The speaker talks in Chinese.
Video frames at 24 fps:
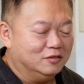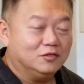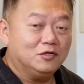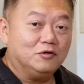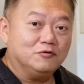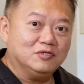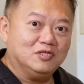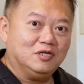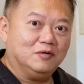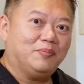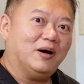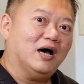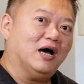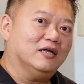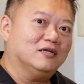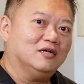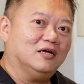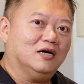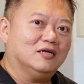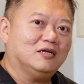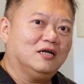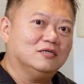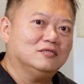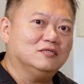肉姨的盘
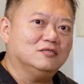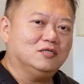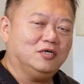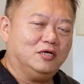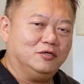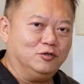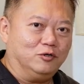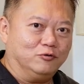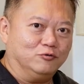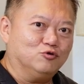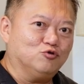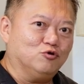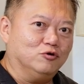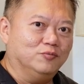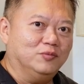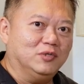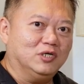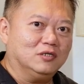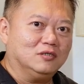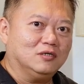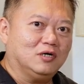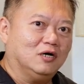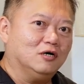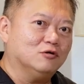呢，他是天同坐
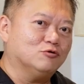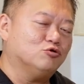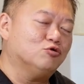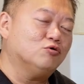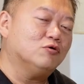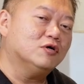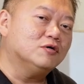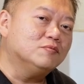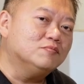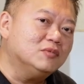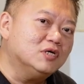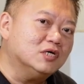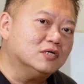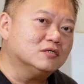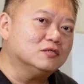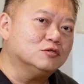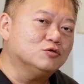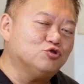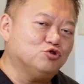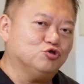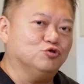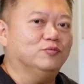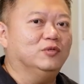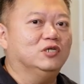命，然后对面是
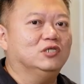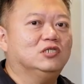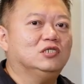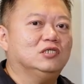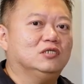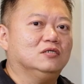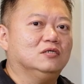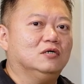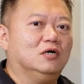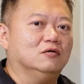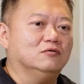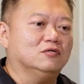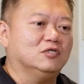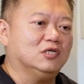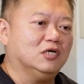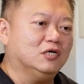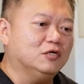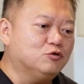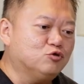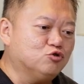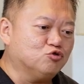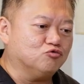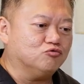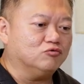巨门星，哈，这
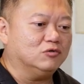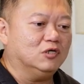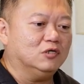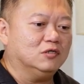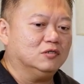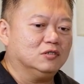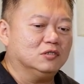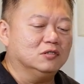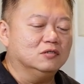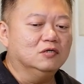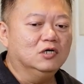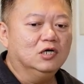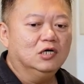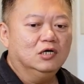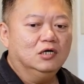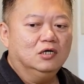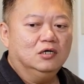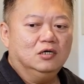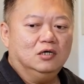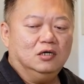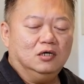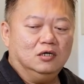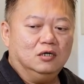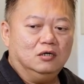一组呢是
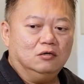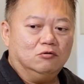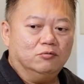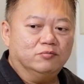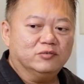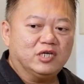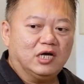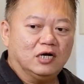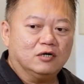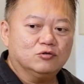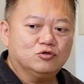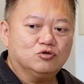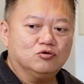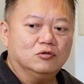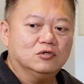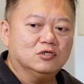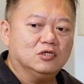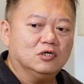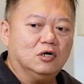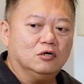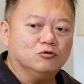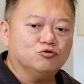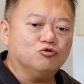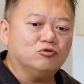呃我们常说
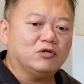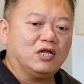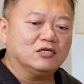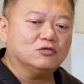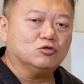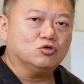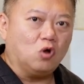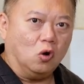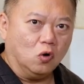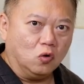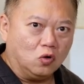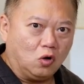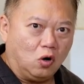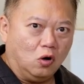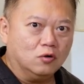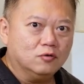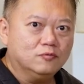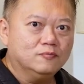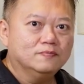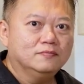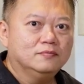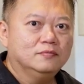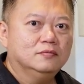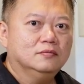的，如果他是同宫，
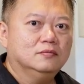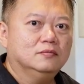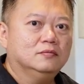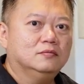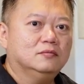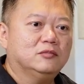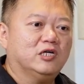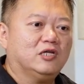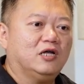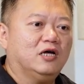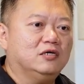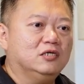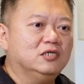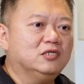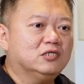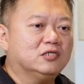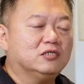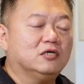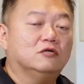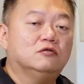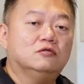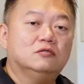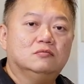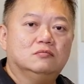那他一
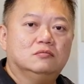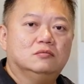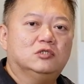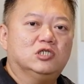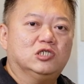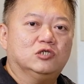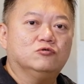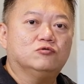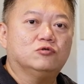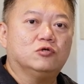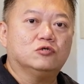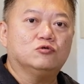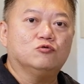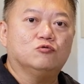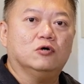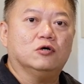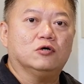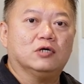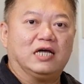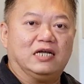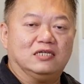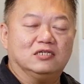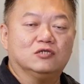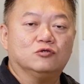生几乎都是为
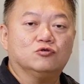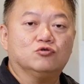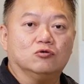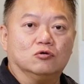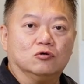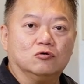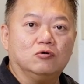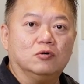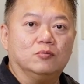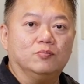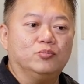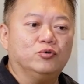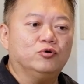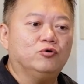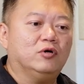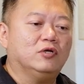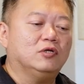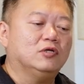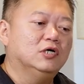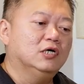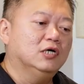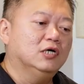了感情所困，不论